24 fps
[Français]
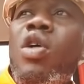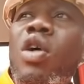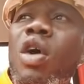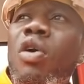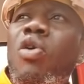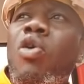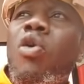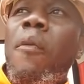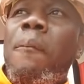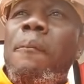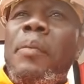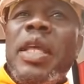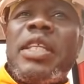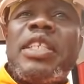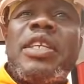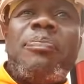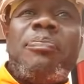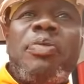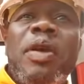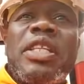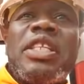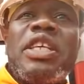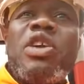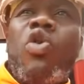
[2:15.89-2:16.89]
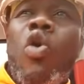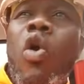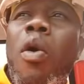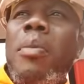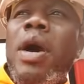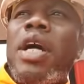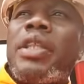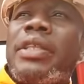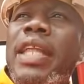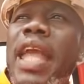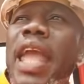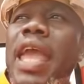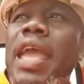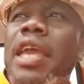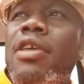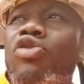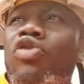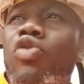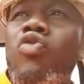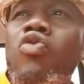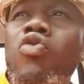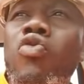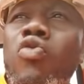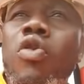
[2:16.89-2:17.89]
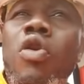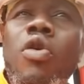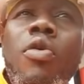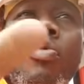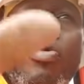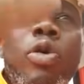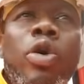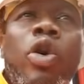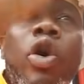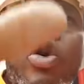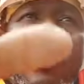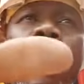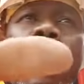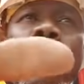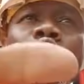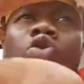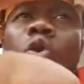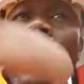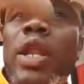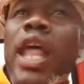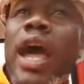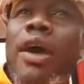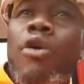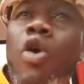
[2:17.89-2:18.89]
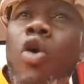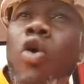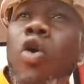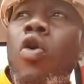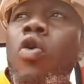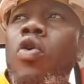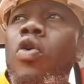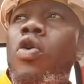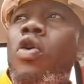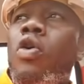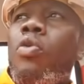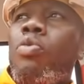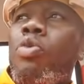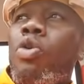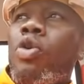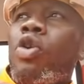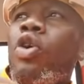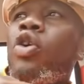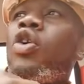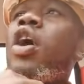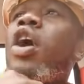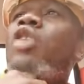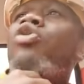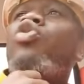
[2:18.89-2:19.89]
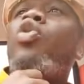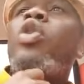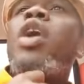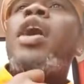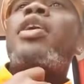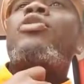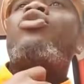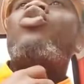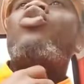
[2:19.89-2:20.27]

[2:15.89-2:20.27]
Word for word: aux petits petits commentaires et tout, pour qu'on soit d'accord. Pour que, en tout cas, tout le